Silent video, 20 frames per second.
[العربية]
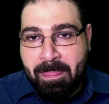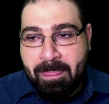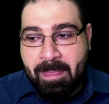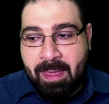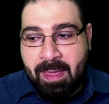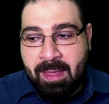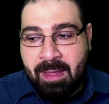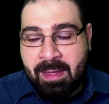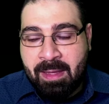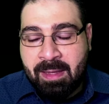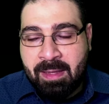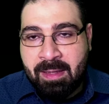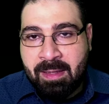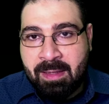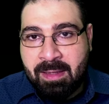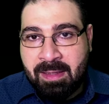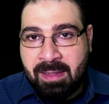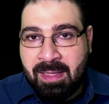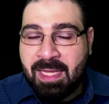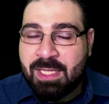
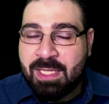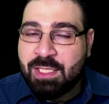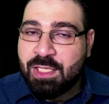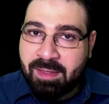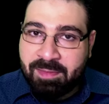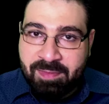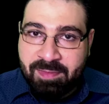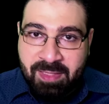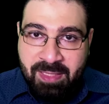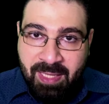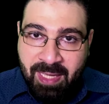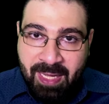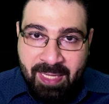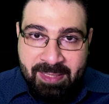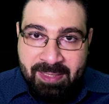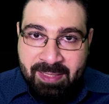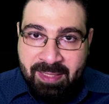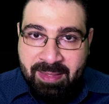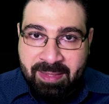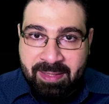آه لا شك في
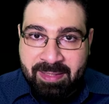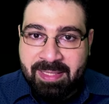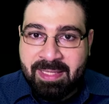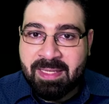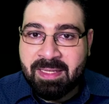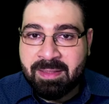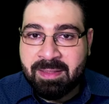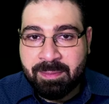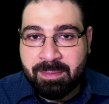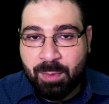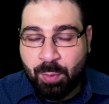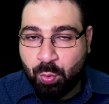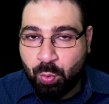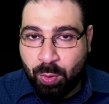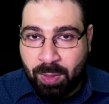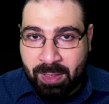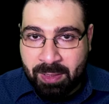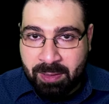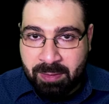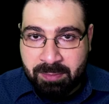أحاديث كثير
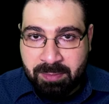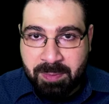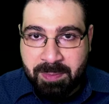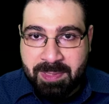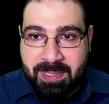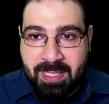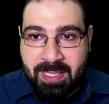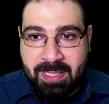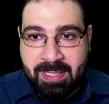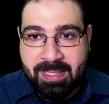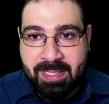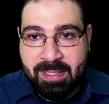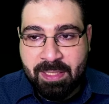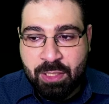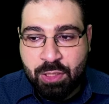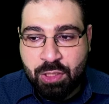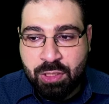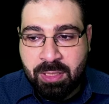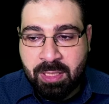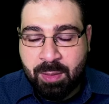موضوعة بمسألة
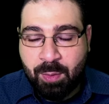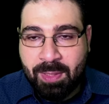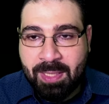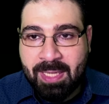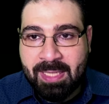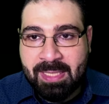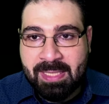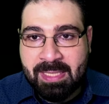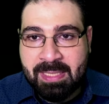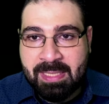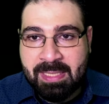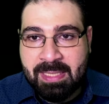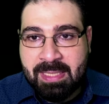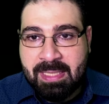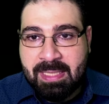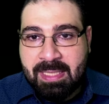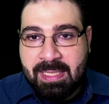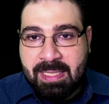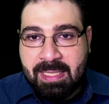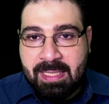الدجال ولكن
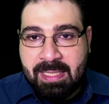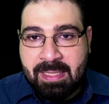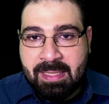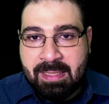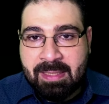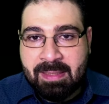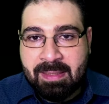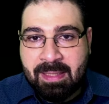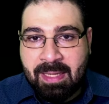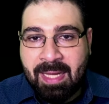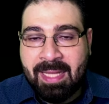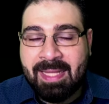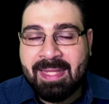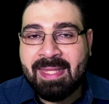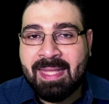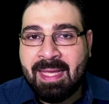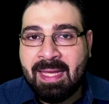آه حتى